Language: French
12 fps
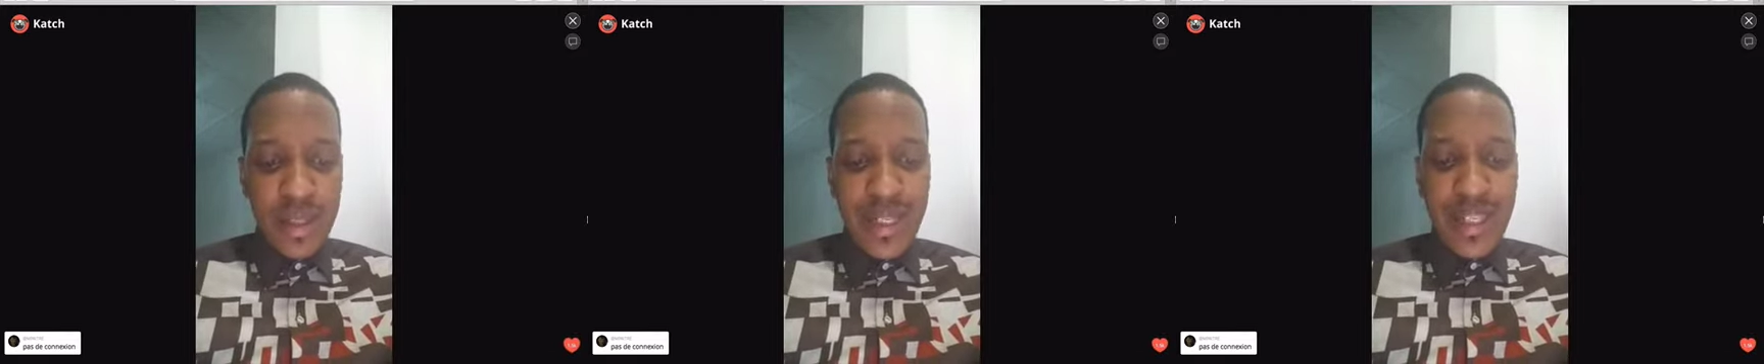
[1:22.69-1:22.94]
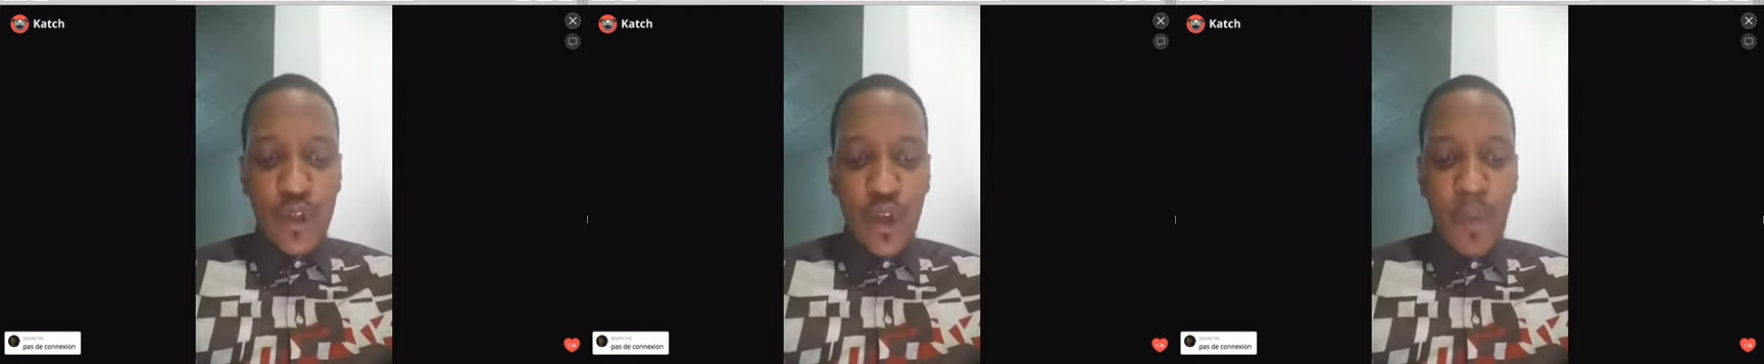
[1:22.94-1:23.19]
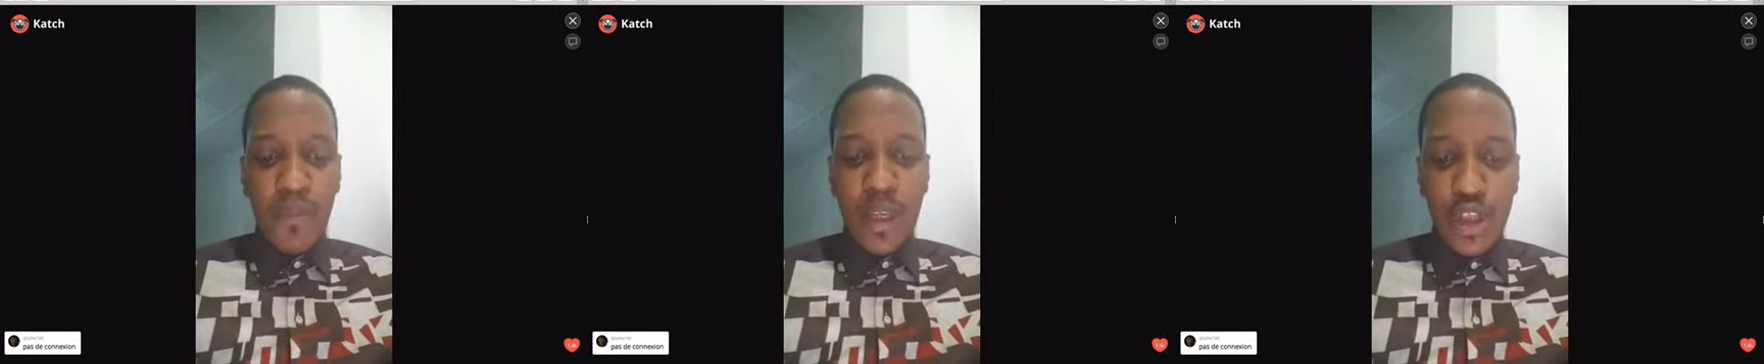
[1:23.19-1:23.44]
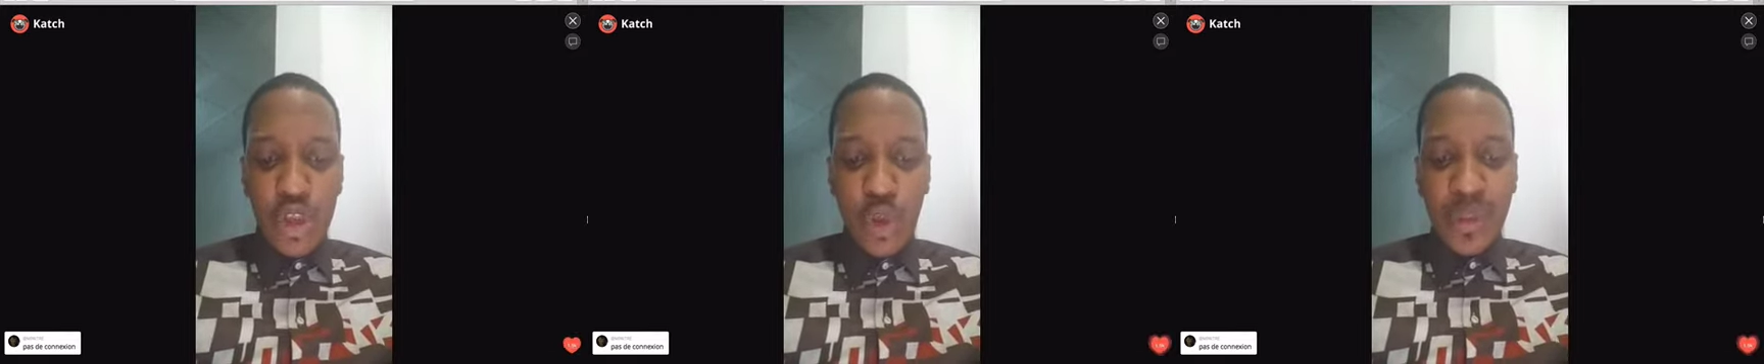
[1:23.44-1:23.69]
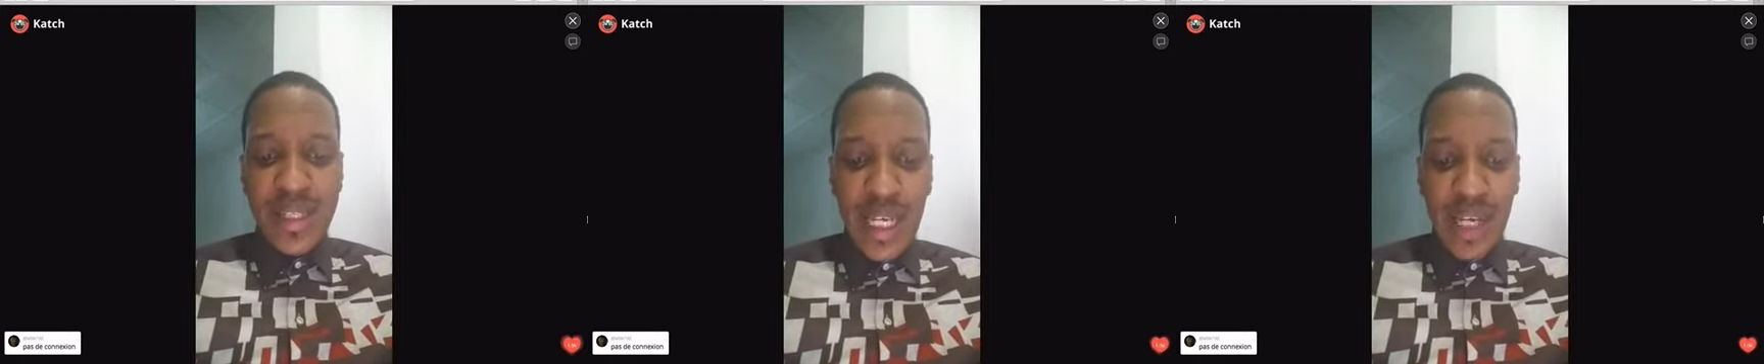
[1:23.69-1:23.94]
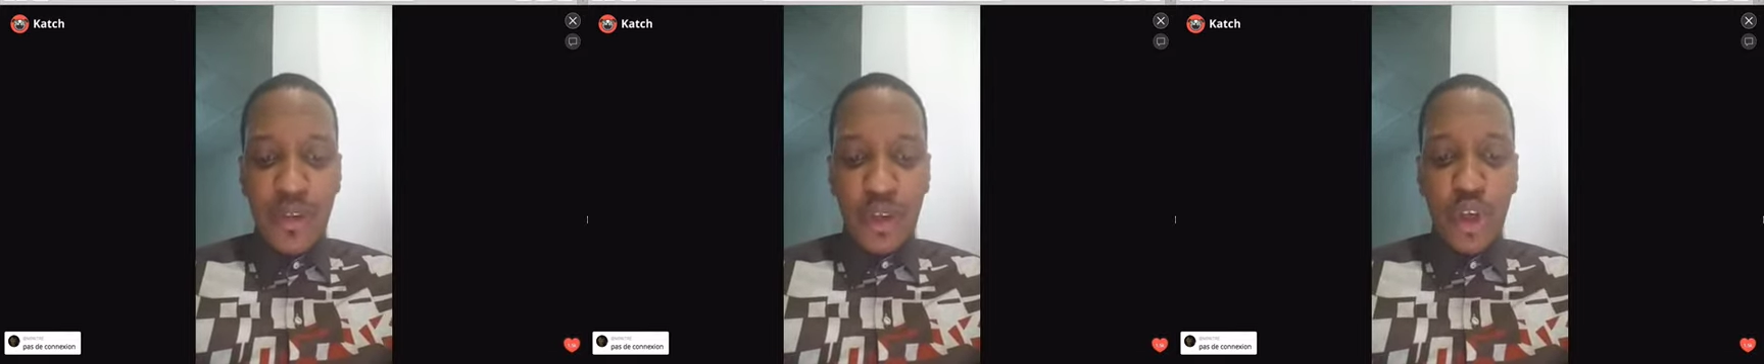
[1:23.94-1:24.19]
ces hommes sont des
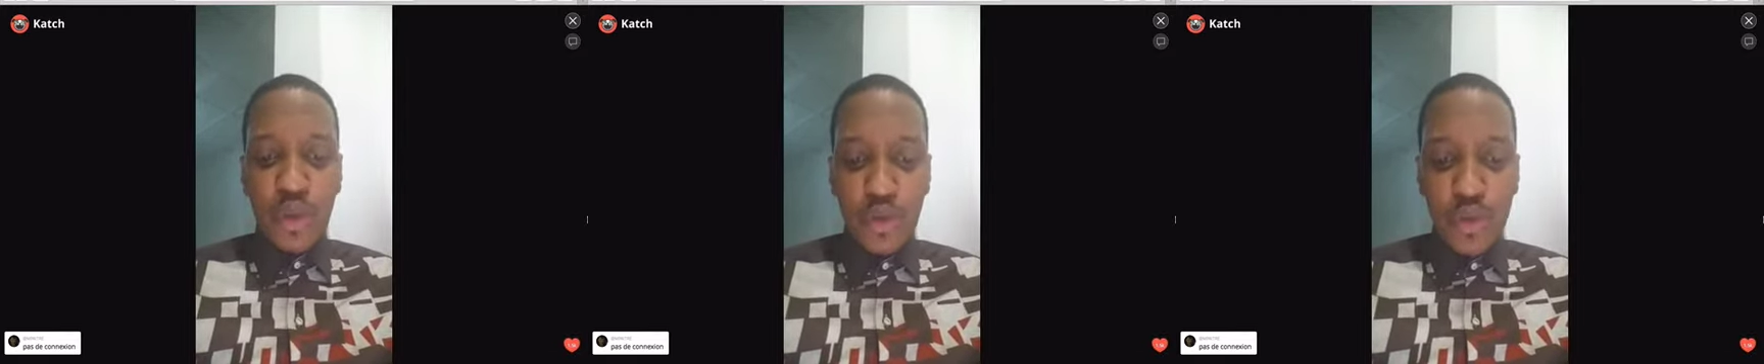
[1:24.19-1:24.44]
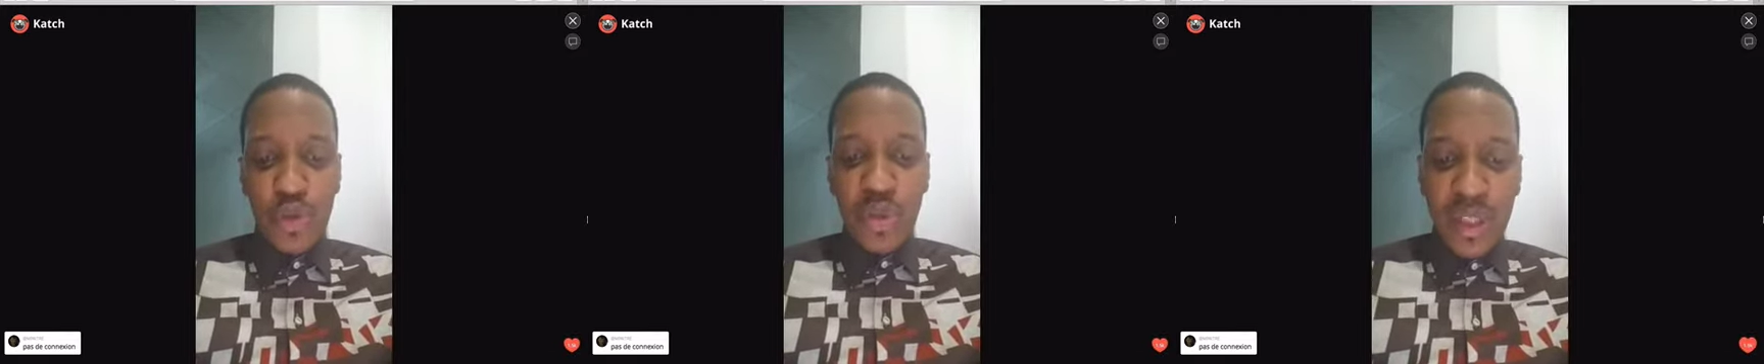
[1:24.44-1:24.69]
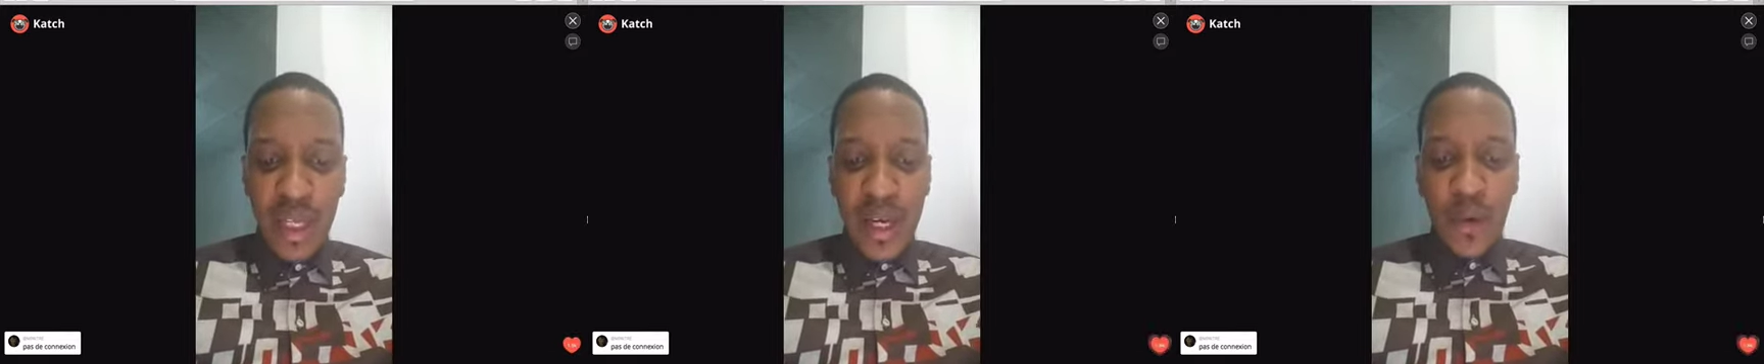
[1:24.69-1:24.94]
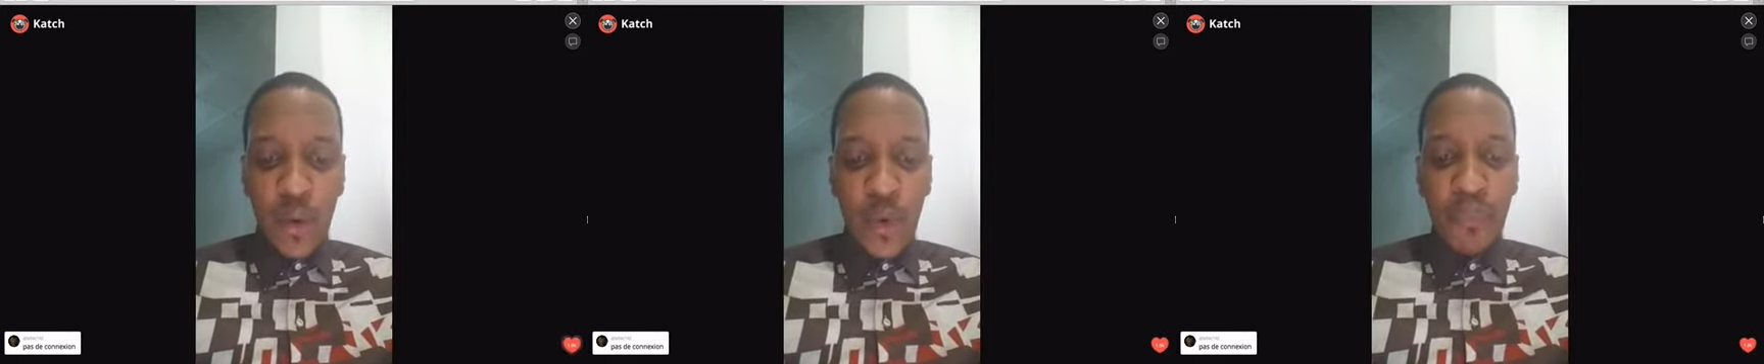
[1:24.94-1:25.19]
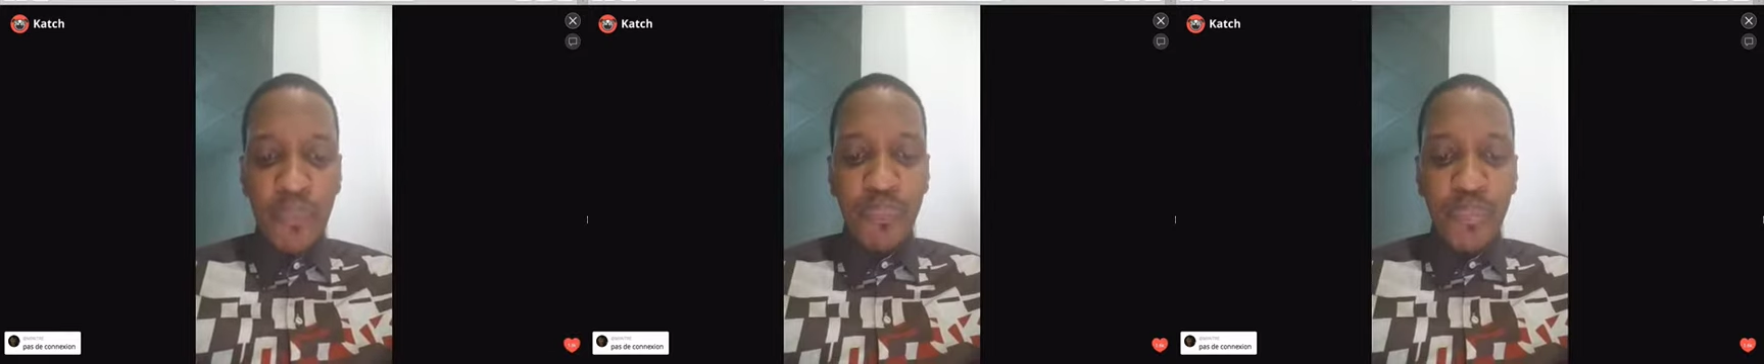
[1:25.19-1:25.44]
serviteurs du Dieu très haut,